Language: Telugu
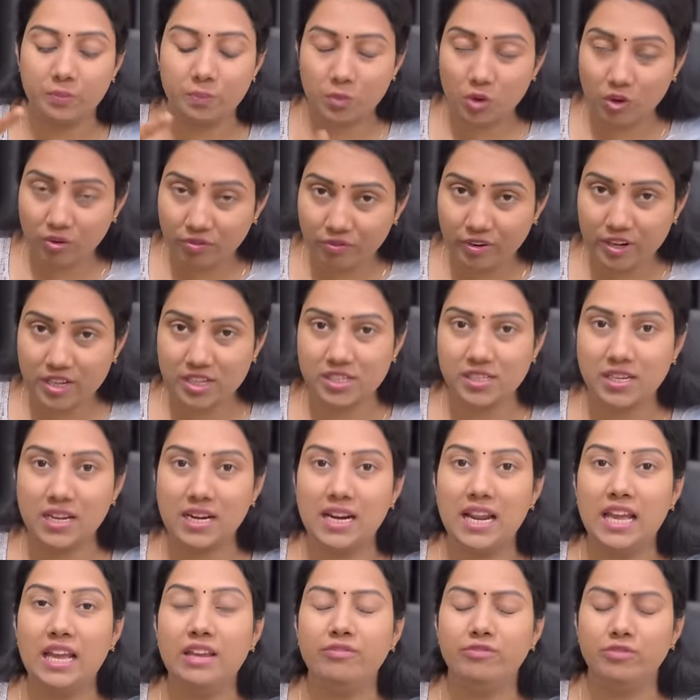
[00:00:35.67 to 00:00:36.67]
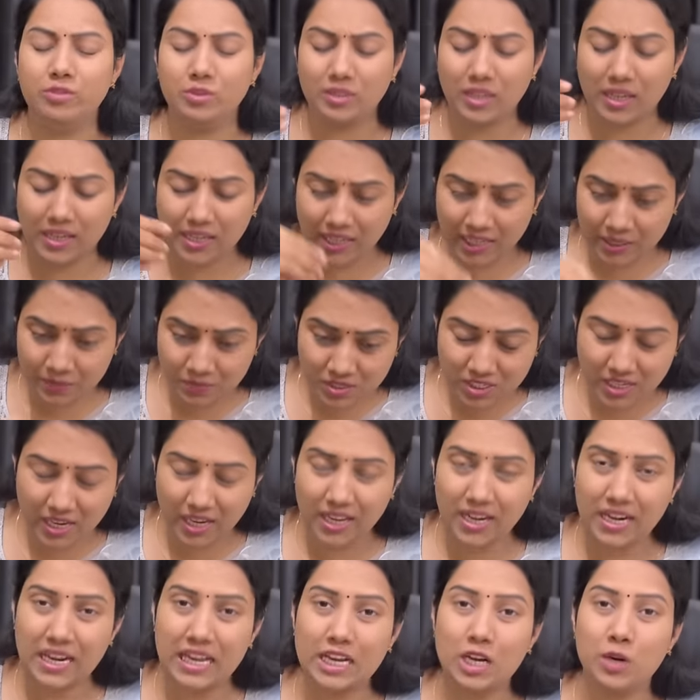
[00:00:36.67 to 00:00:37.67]
ప్రొఫెషనల్ లైఫ్ తను ఏం
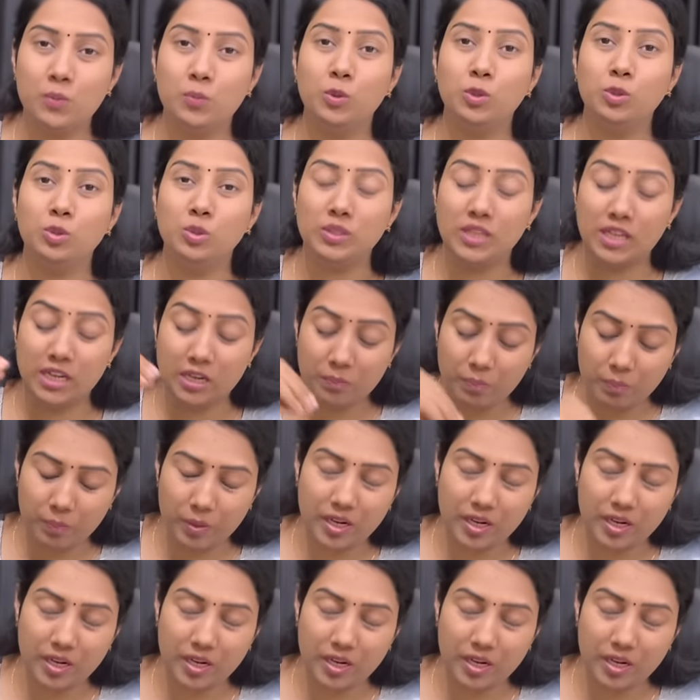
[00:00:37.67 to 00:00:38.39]
చేయలేకపోతుందని